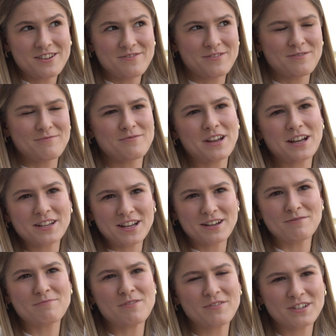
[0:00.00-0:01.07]
nie wiem, jak,
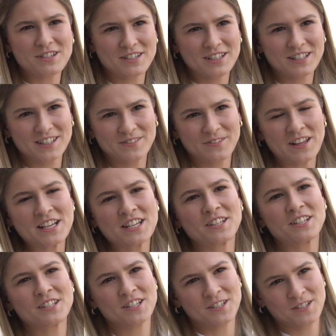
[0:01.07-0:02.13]
jak mi powiesz, że z
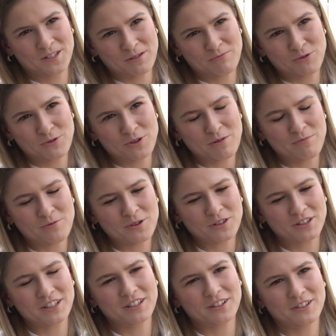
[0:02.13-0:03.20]
12.30 zdominuje
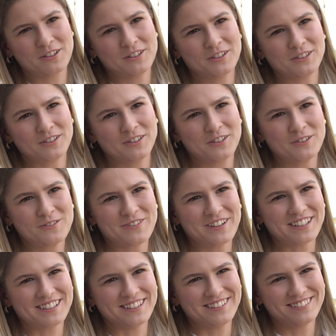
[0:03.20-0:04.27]
płotki, to, to ci
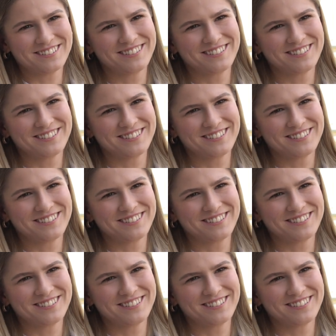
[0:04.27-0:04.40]
uwierzę.